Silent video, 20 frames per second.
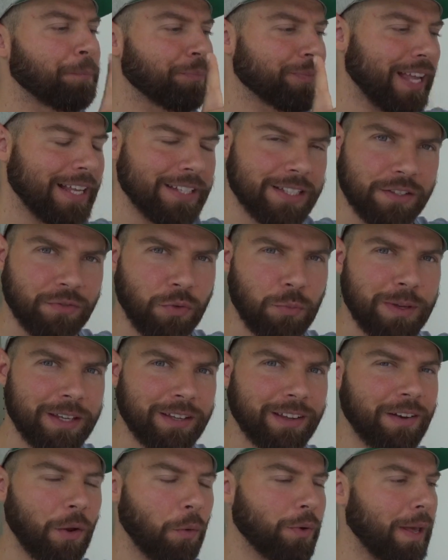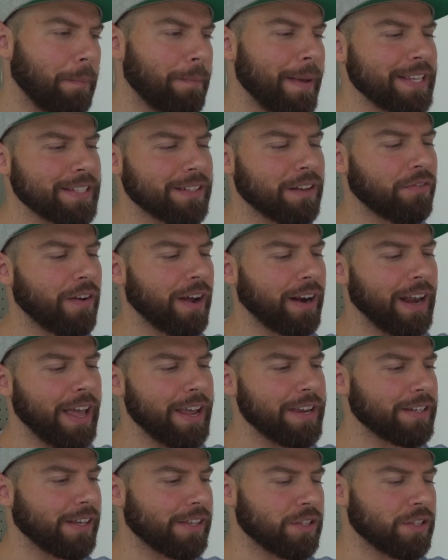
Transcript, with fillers: Das ist für mich genau der beste Vergleich.